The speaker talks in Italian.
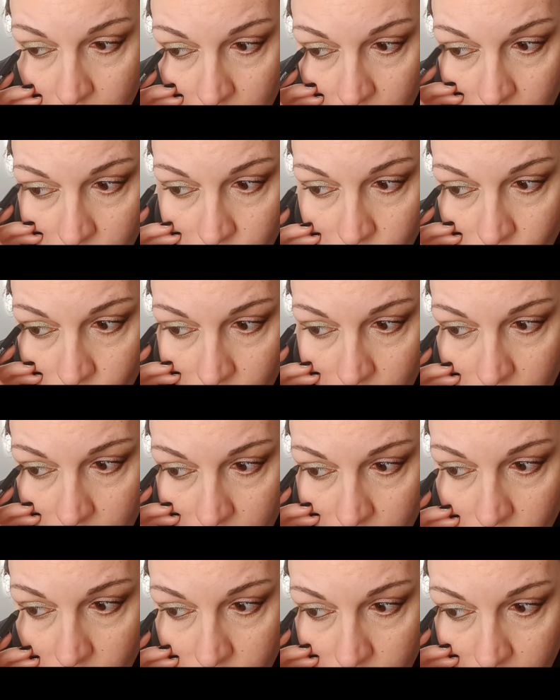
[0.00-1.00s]
e poi
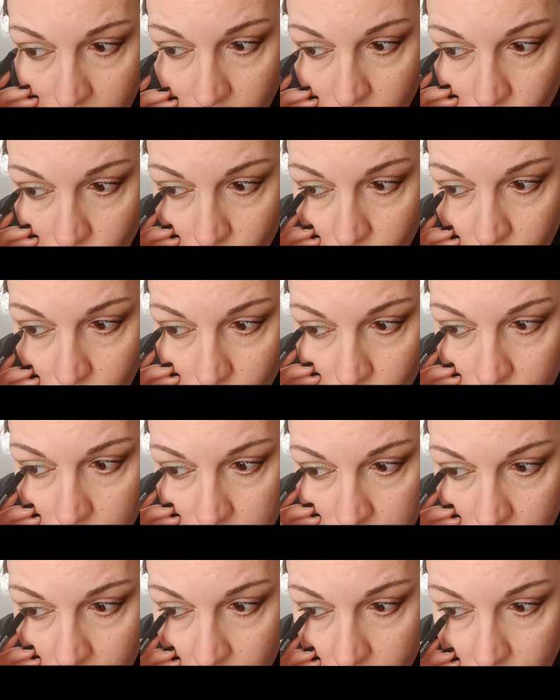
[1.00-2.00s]
devo fare un po'
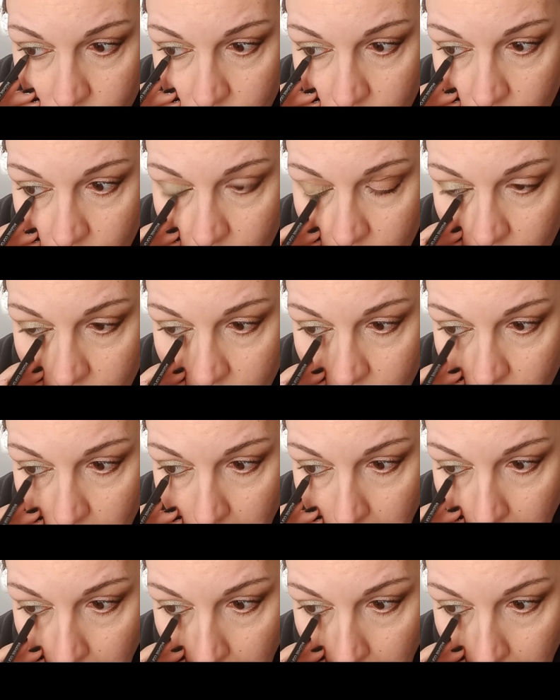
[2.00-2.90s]
questa codina